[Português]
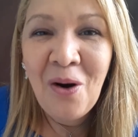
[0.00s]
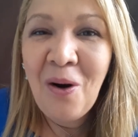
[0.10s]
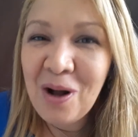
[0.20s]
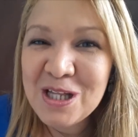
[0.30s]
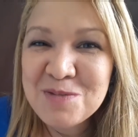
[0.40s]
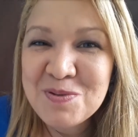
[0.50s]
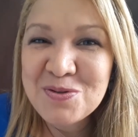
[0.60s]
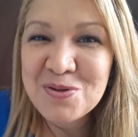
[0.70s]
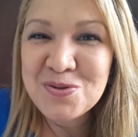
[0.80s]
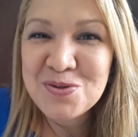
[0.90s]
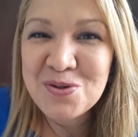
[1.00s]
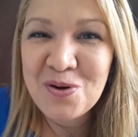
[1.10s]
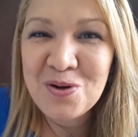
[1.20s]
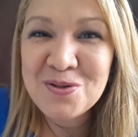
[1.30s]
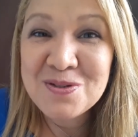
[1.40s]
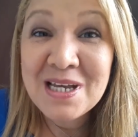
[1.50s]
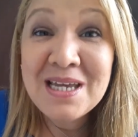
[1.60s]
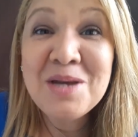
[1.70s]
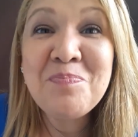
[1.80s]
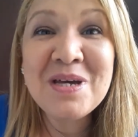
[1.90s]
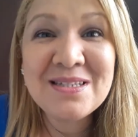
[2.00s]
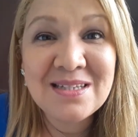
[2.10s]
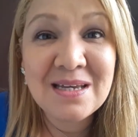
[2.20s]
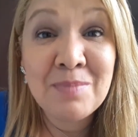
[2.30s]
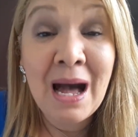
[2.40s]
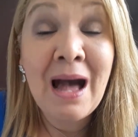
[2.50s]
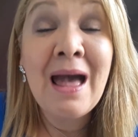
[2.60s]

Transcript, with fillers: Olhe as pessoas nos olhos e perceba,